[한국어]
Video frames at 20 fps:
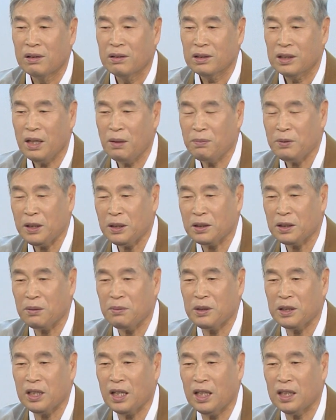
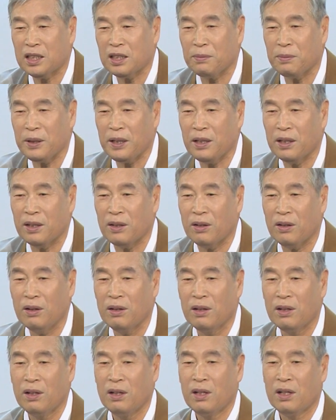30점이 되어져 버린 거예요.